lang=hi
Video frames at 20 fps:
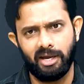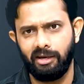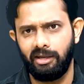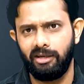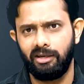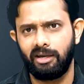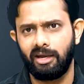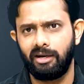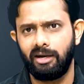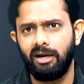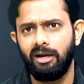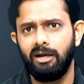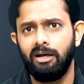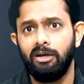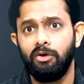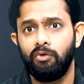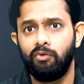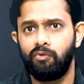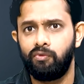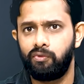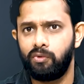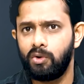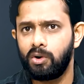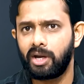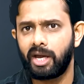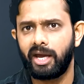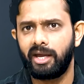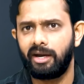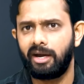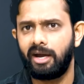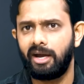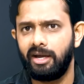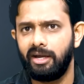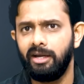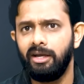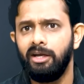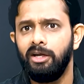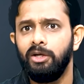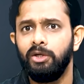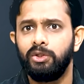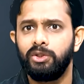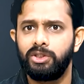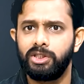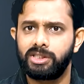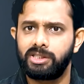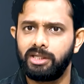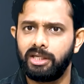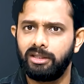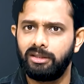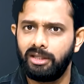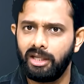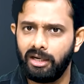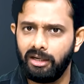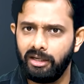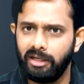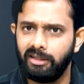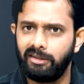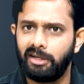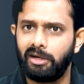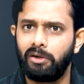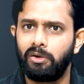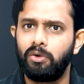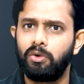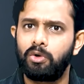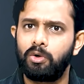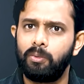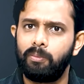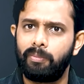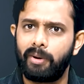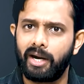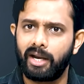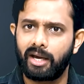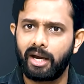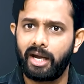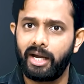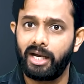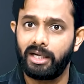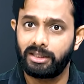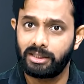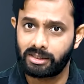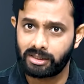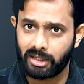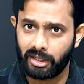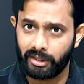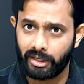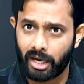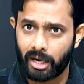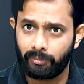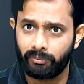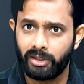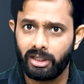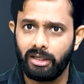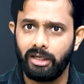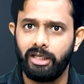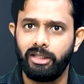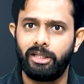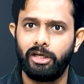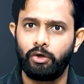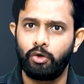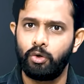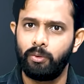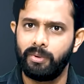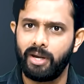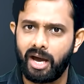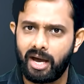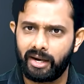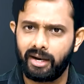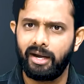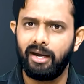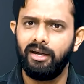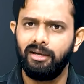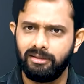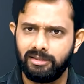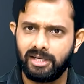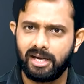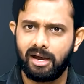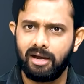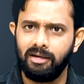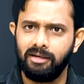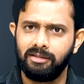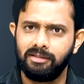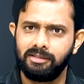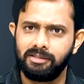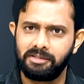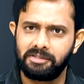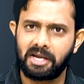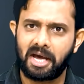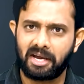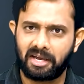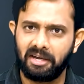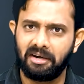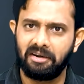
नहीं कह रहा वो कह रहा है जिसने दिल्ली दंगों को भड़काया जिसका नाम दिल्ली दंगों में आ रहा है जी हाँ जाकिर